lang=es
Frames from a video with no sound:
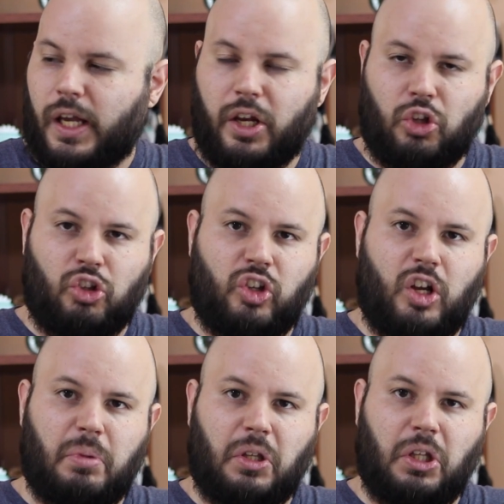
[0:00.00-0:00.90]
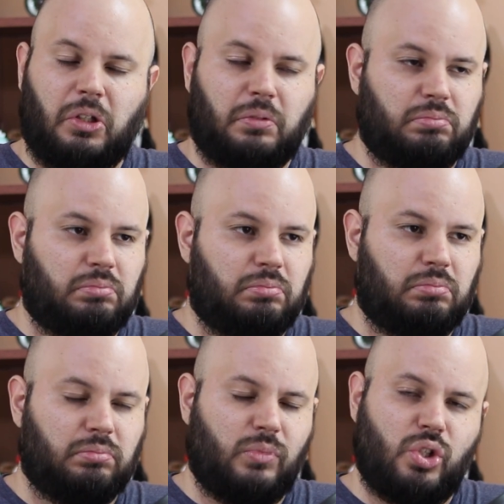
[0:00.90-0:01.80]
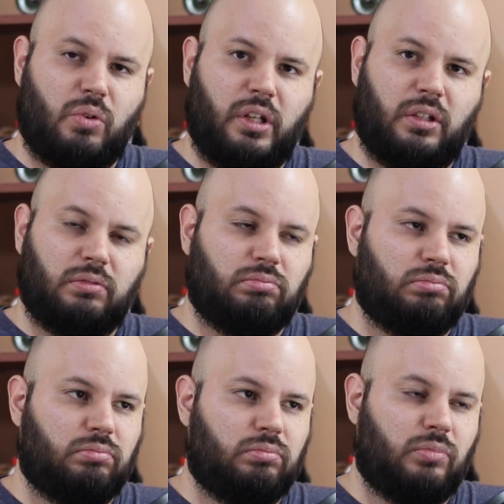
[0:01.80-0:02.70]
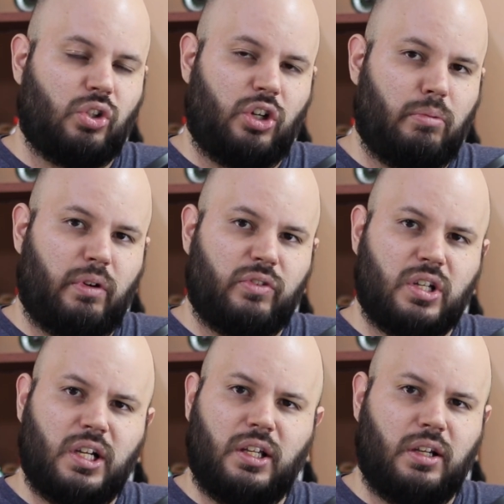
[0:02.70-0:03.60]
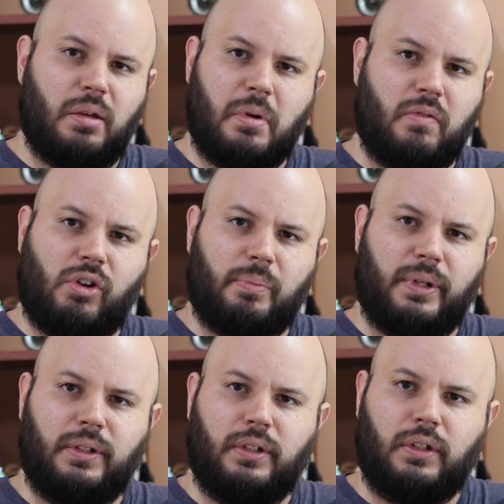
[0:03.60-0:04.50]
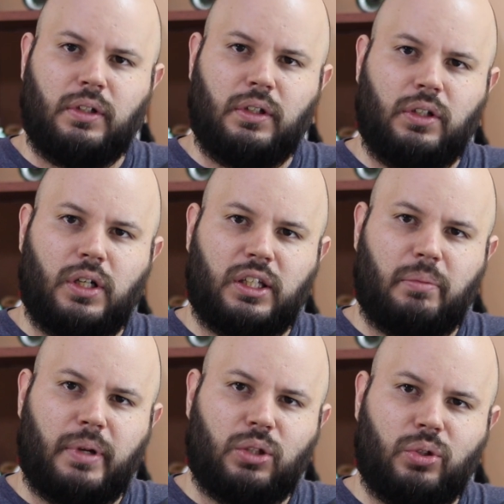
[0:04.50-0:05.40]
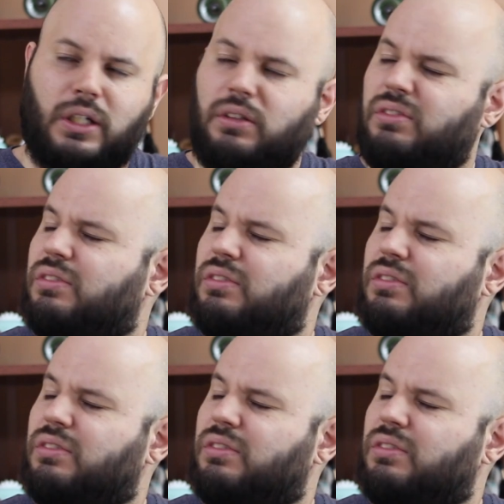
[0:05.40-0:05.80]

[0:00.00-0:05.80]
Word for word: Aire acondicionado prendido, mucho ruido, sonido profesional de la misma forma. La temperatura.